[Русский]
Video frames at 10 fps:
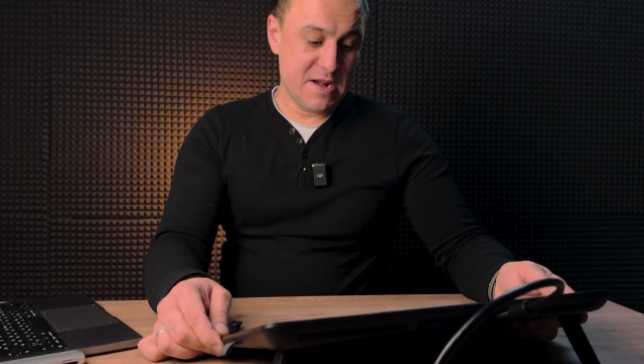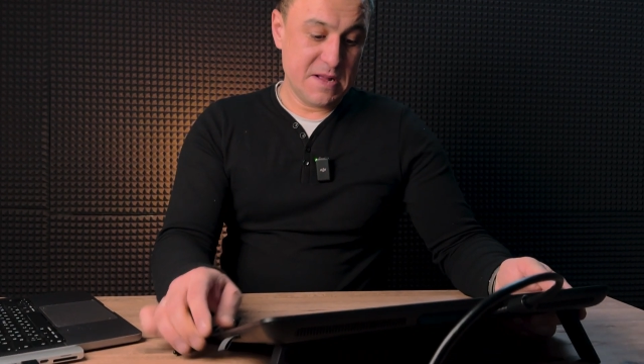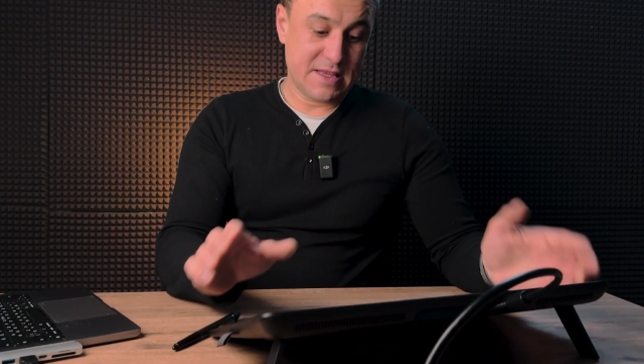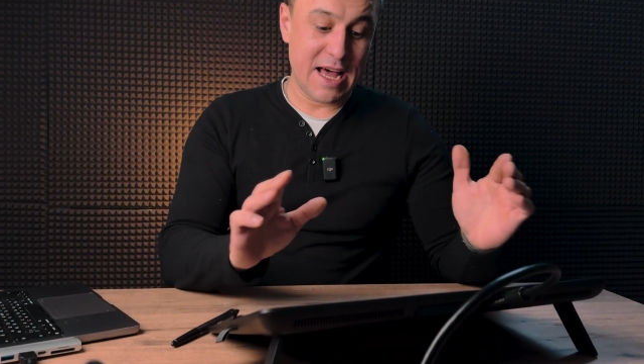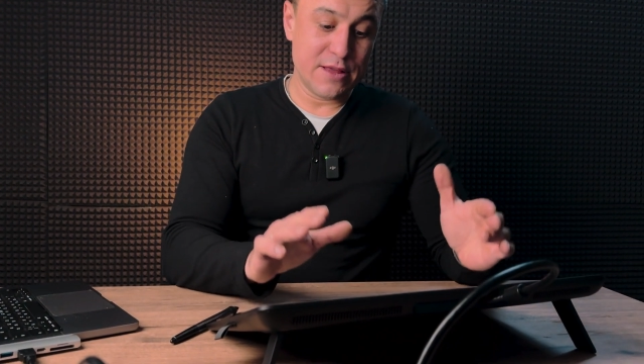
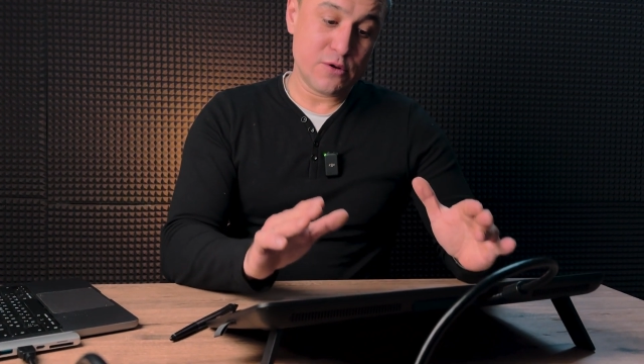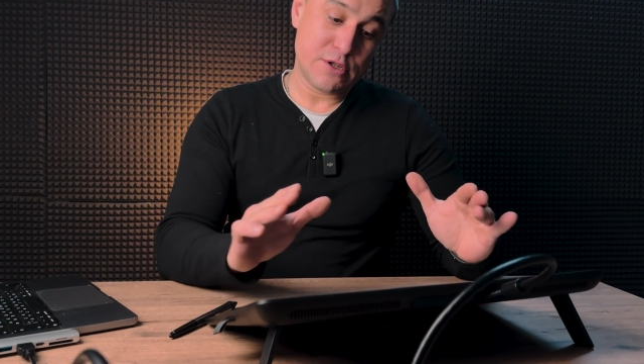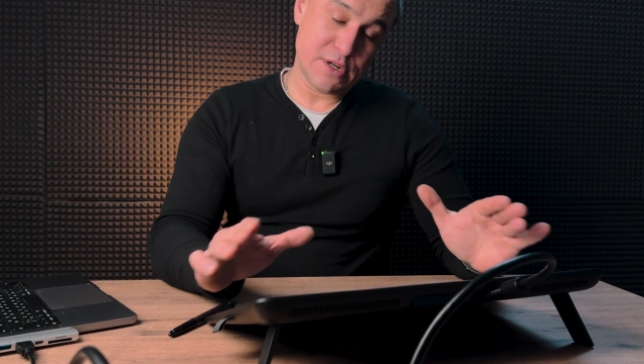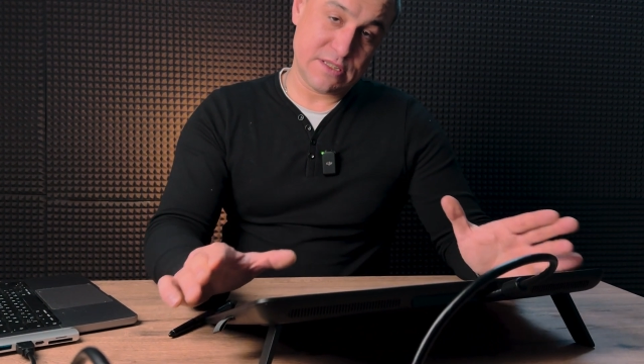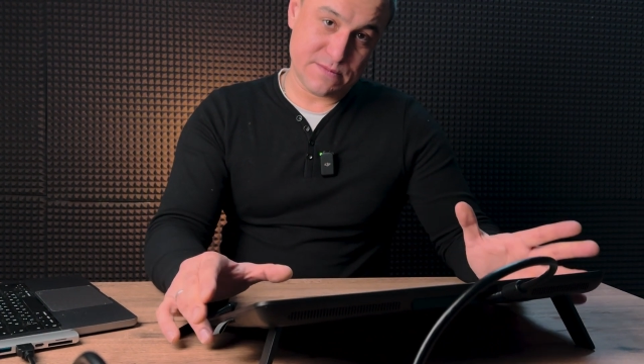Данное
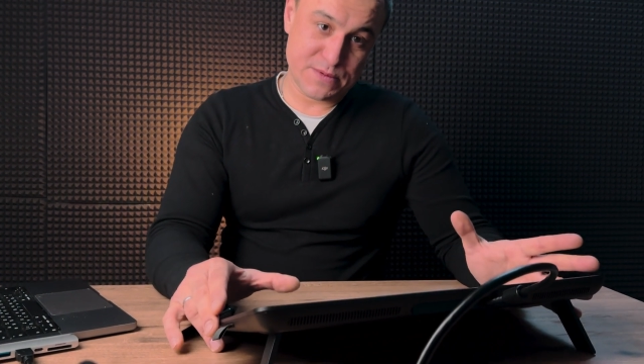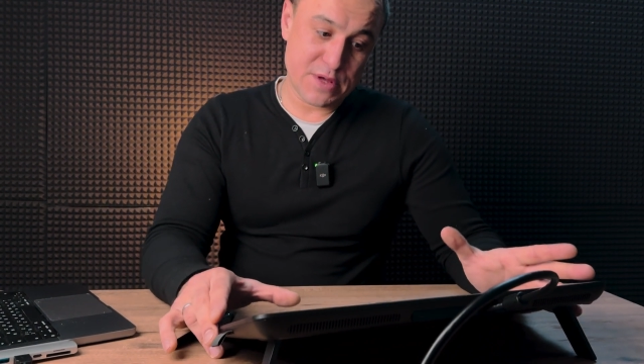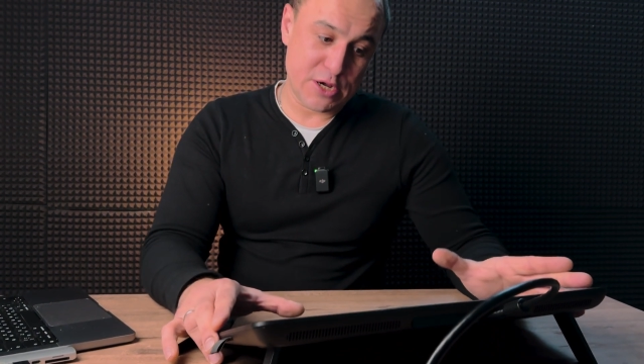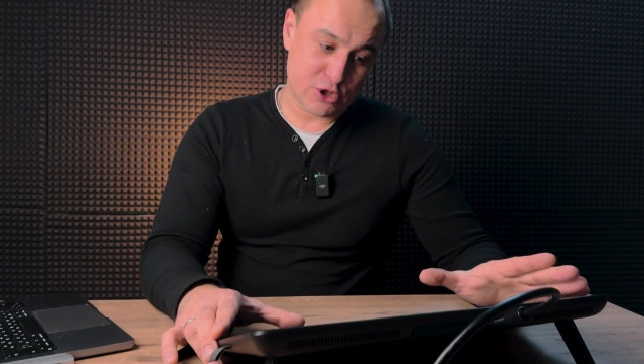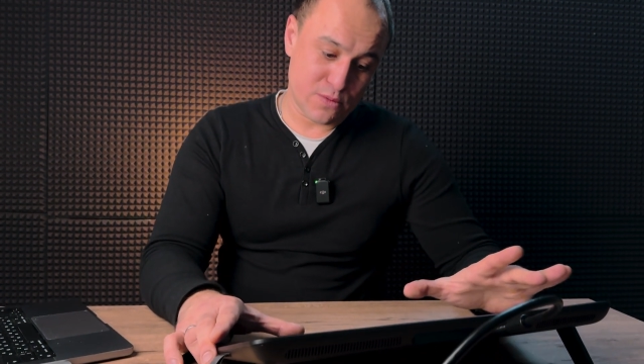устройство,
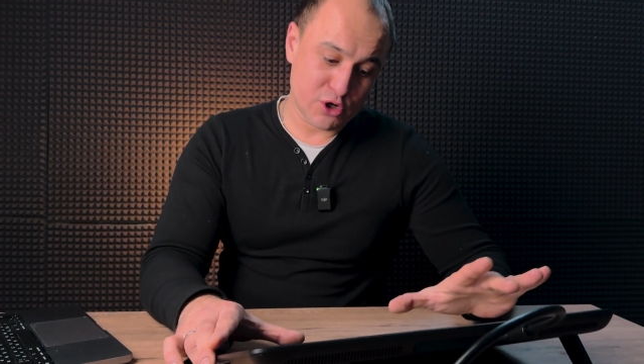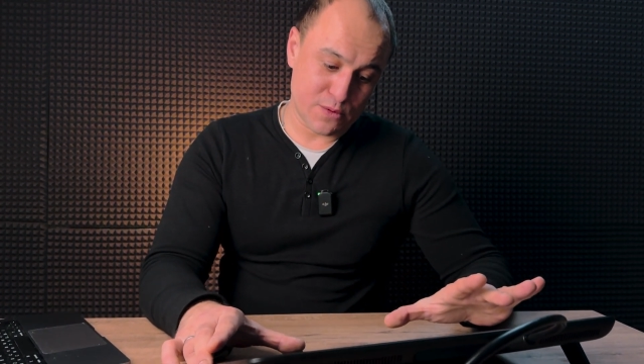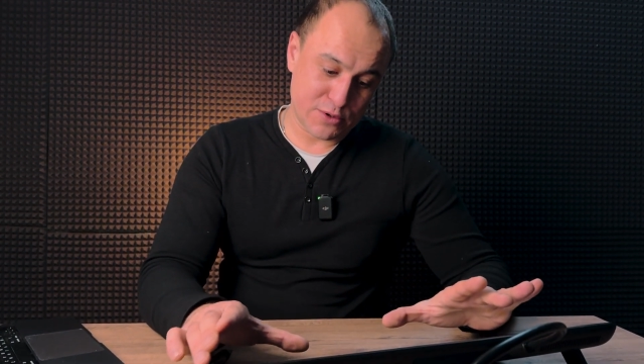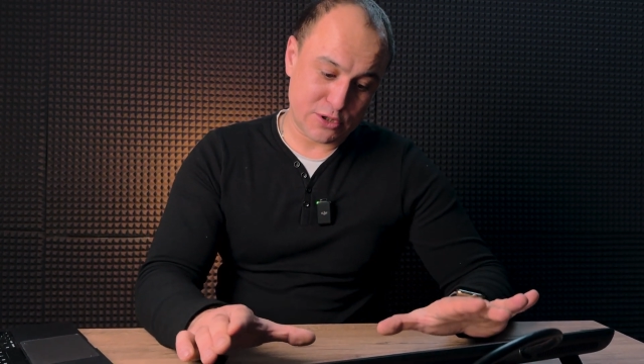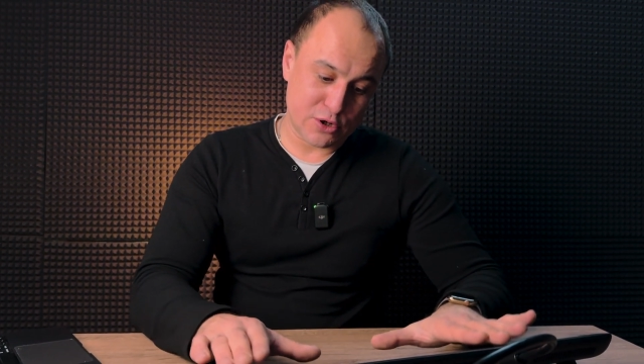напоминаю, что можно
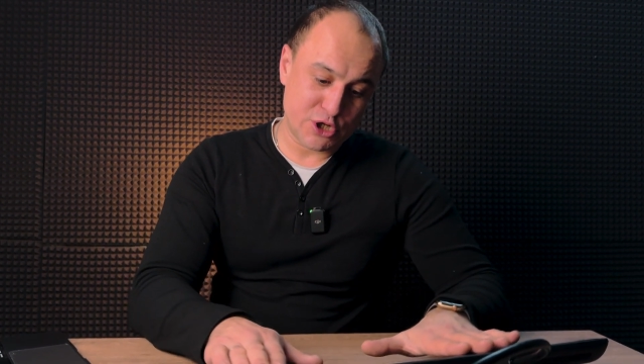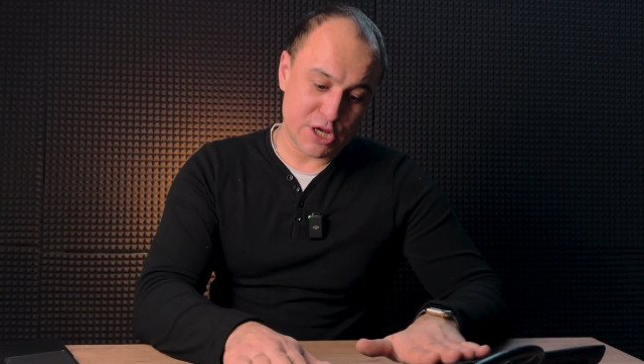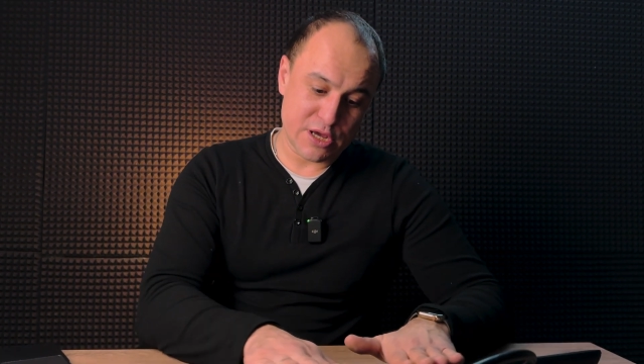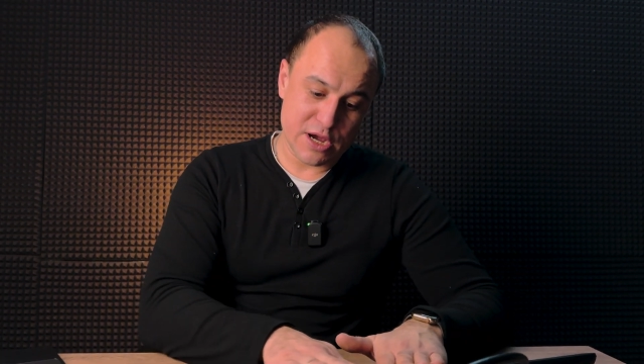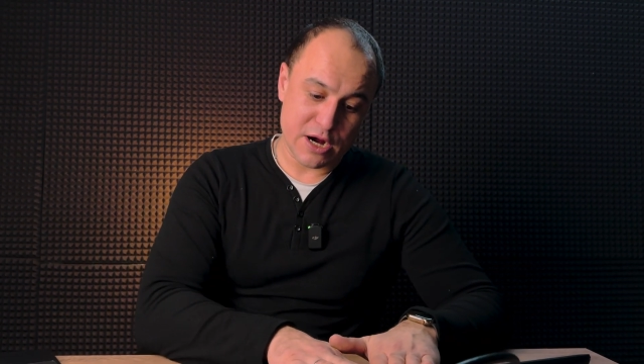подключить
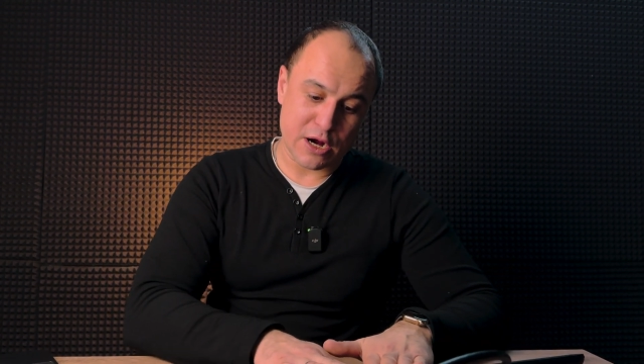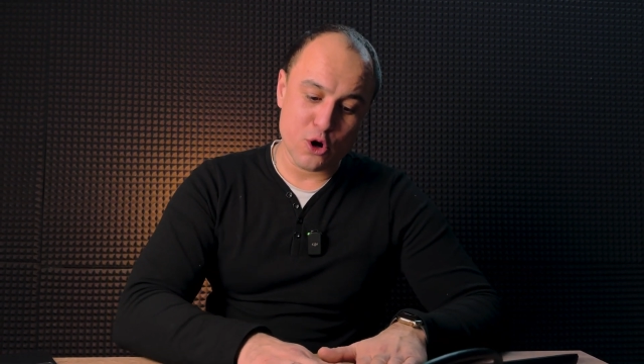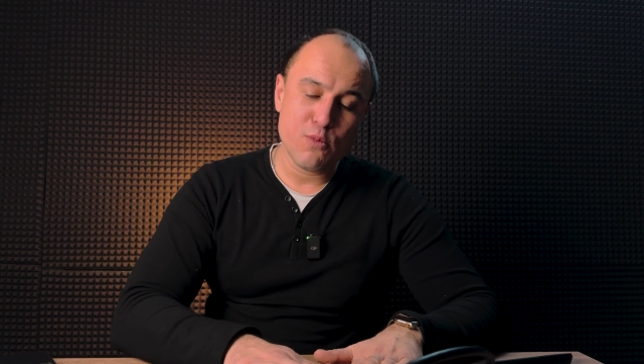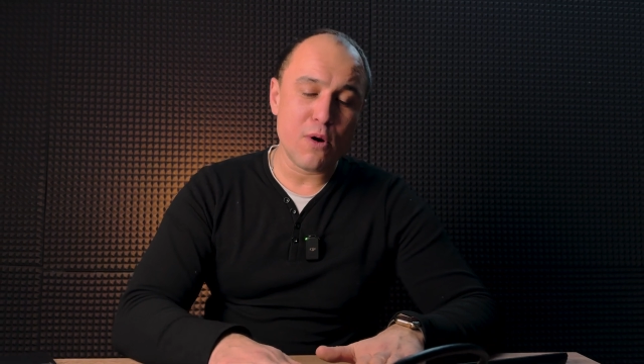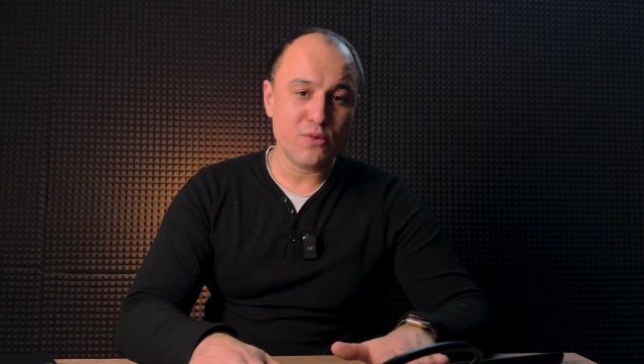к
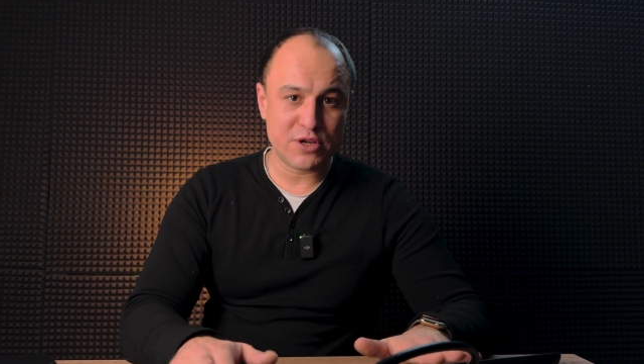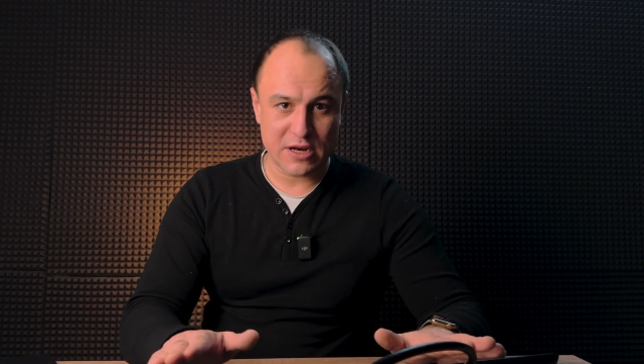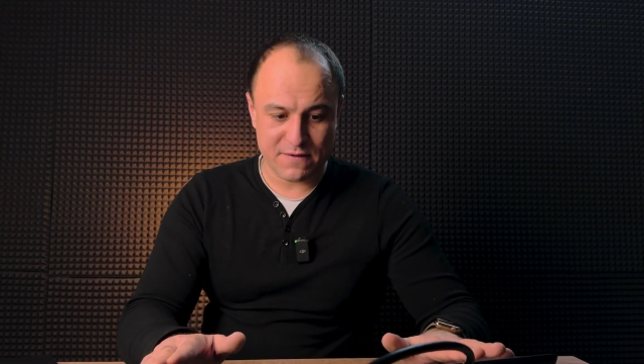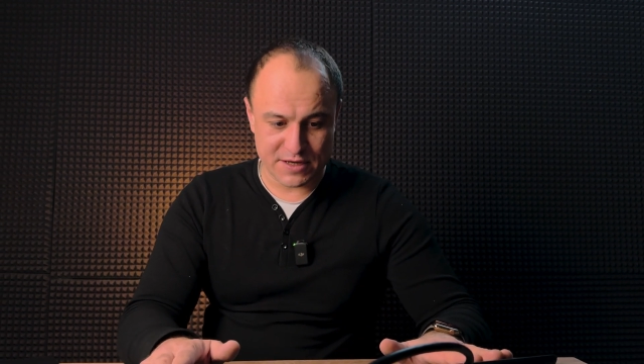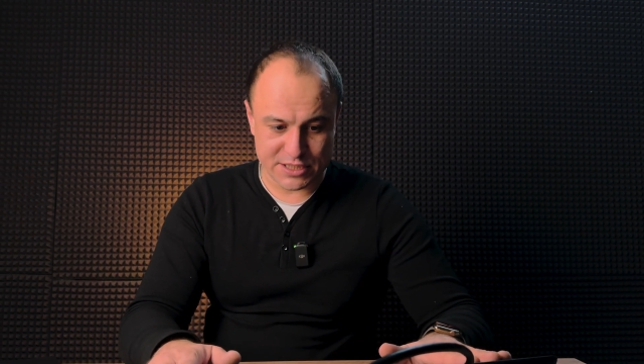любому
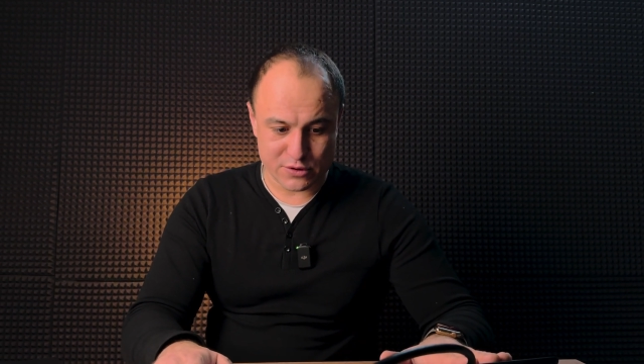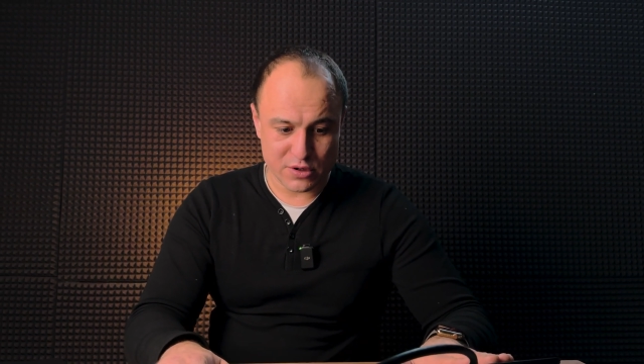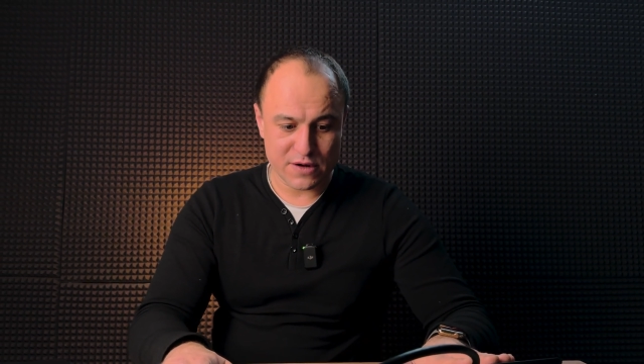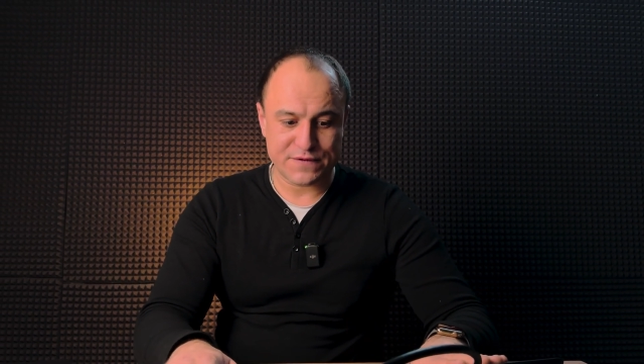телевизору,